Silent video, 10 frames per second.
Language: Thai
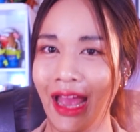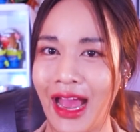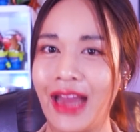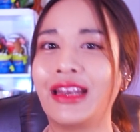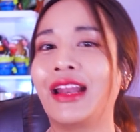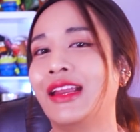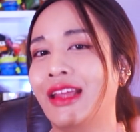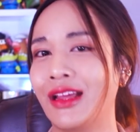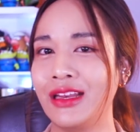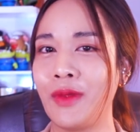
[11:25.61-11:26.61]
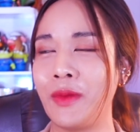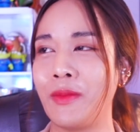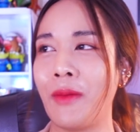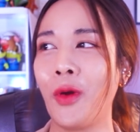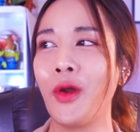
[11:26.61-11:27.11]
คัทอะไรเงี้ยที่มันเป็
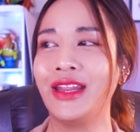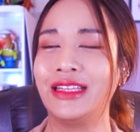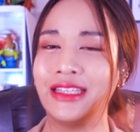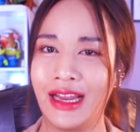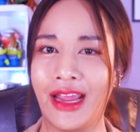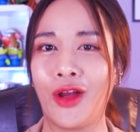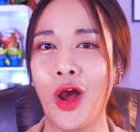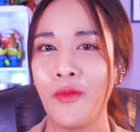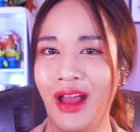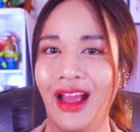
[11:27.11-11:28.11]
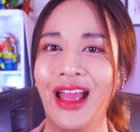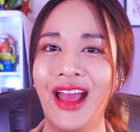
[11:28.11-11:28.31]
นแบบข้อเท็จจริงอะไรเงี้ยก็เอามา